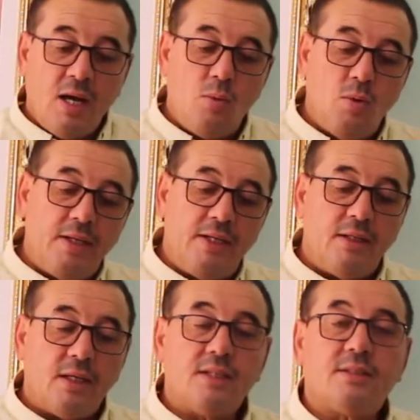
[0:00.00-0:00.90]
اولا
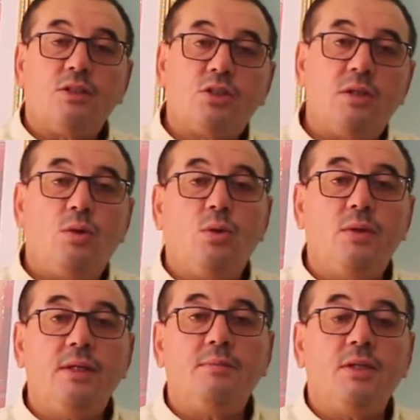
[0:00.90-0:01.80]
خاصني نشري
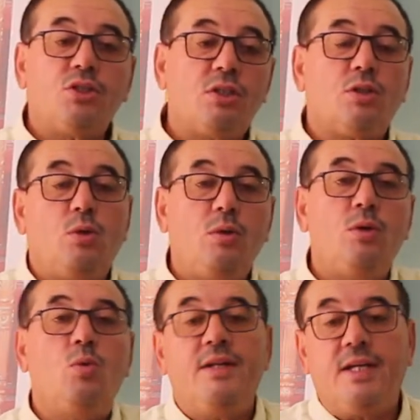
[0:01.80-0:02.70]
الحلي ما نشريش
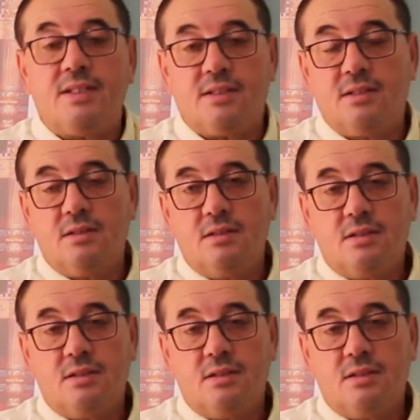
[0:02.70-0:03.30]
الحلي هو ناعس